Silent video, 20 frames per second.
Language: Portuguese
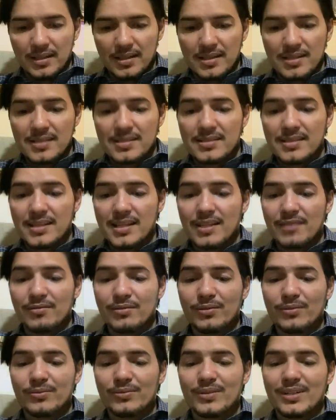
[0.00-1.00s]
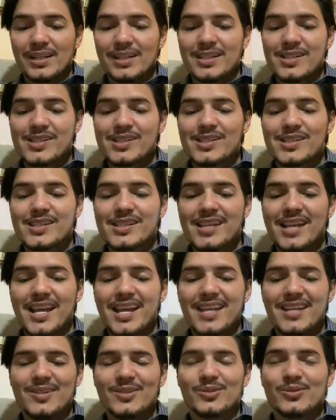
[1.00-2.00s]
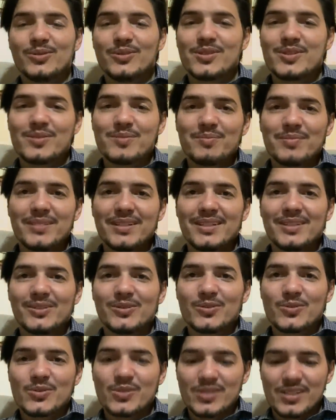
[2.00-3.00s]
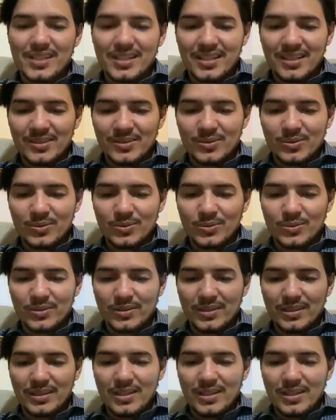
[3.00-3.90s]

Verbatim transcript: Estevão, cheio do Espírito Santo,